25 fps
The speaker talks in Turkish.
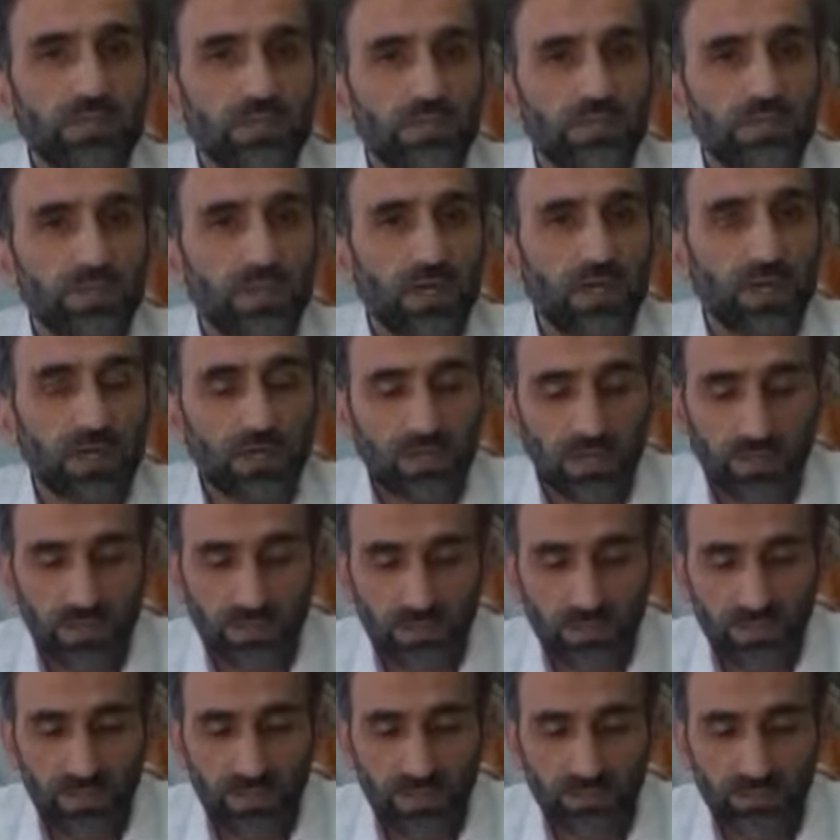demokrasi
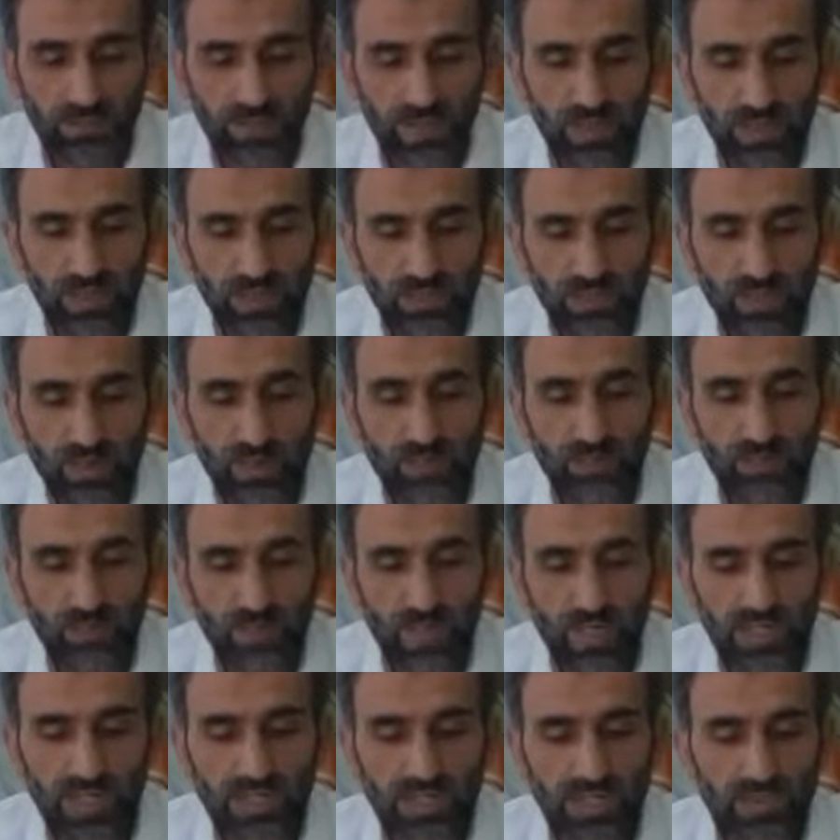getirme adı altında
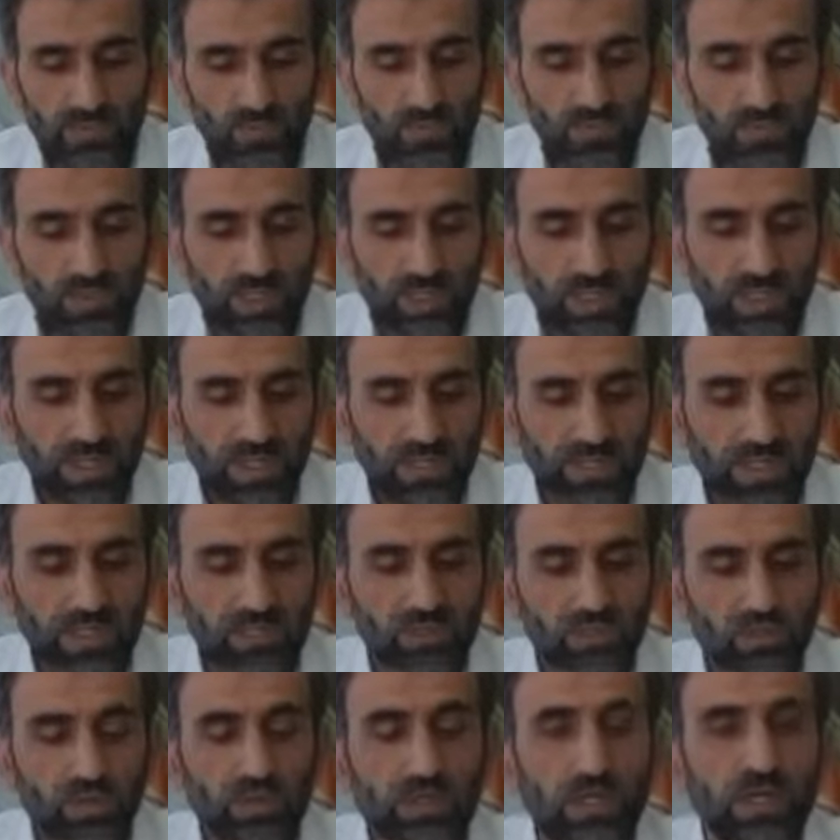işgal yaşayan
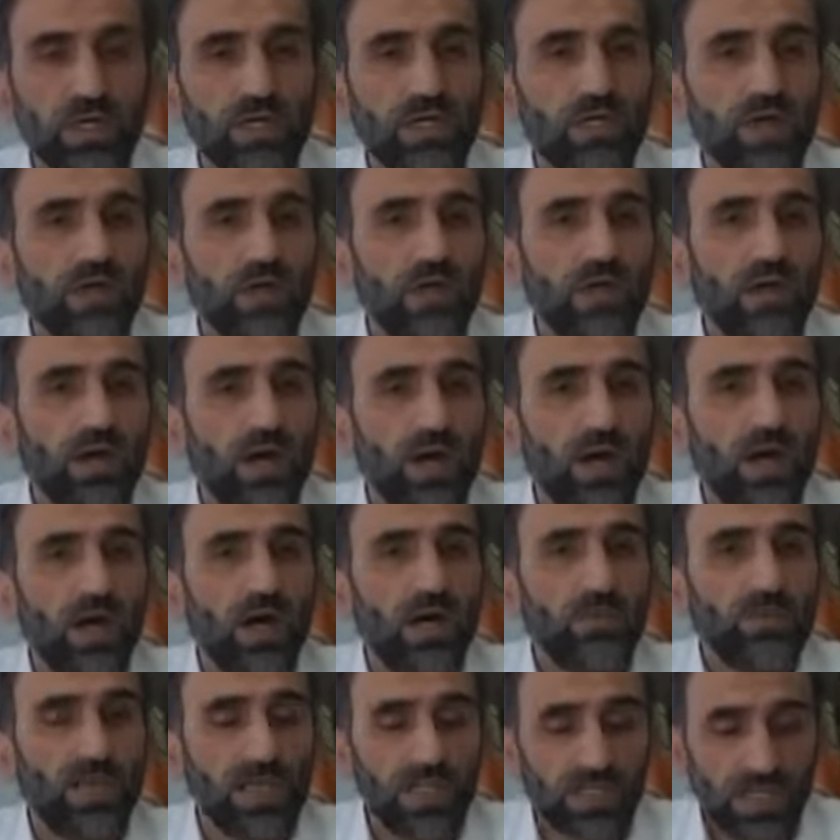İslam ülkelerindeki
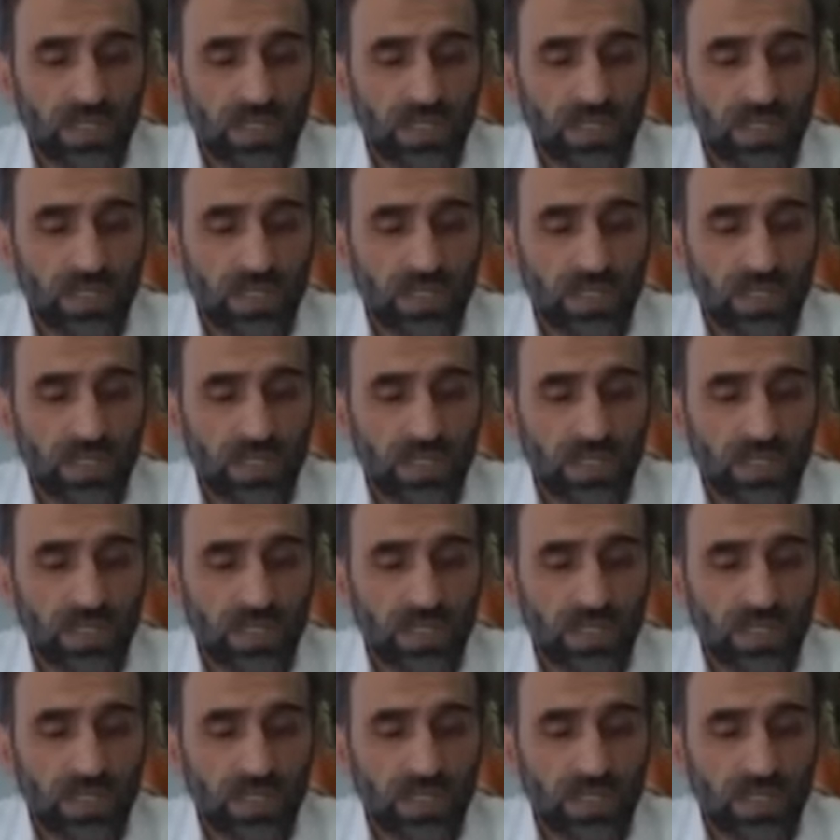rolün